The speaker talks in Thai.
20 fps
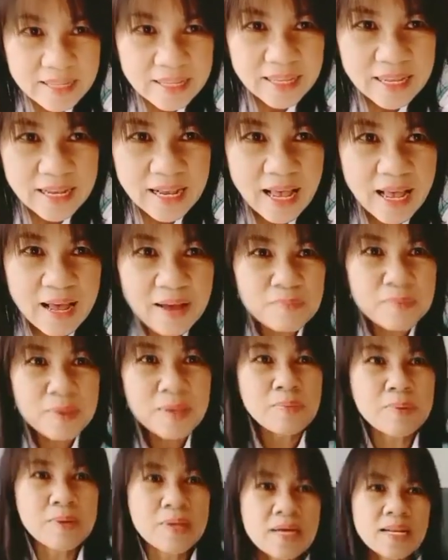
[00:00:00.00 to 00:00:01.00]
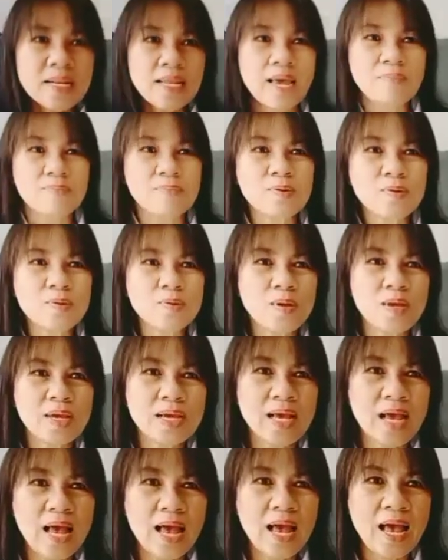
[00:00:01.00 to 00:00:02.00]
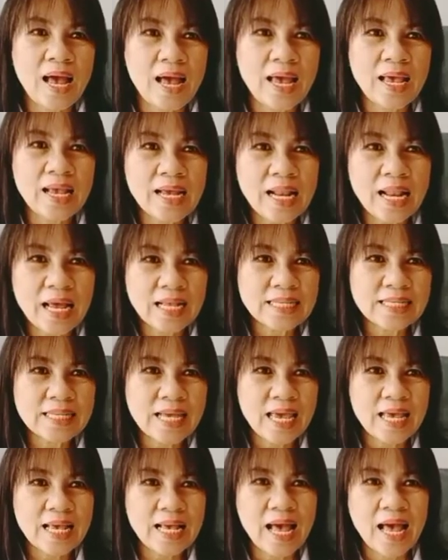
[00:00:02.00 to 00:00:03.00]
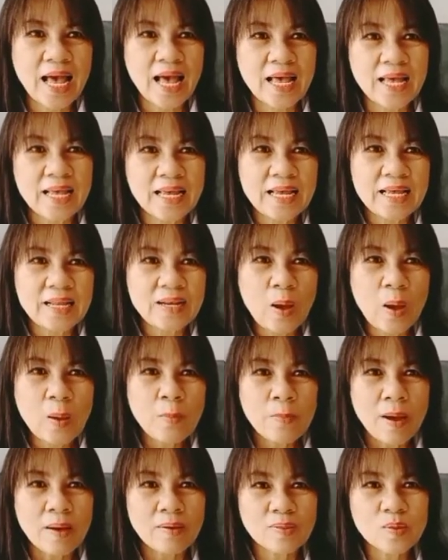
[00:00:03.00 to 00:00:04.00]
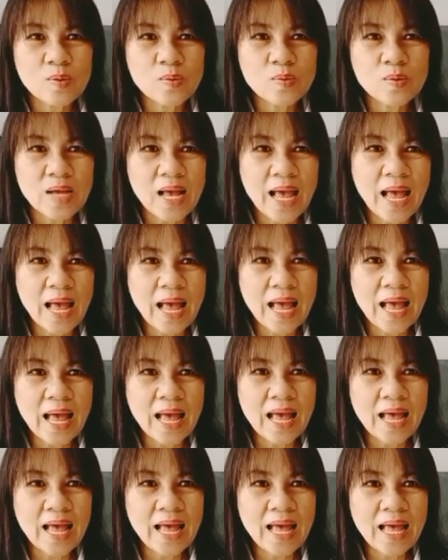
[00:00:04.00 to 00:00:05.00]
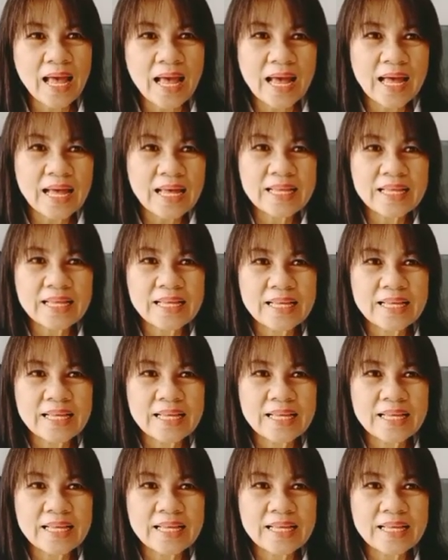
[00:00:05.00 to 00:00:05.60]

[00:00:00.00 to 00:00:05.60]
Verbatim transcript: นี่ค่ะมีเพื่อนแอบดูด้วยค่ะ ให้กำลังใจค่ะ น้องเป่าตุงค่ะ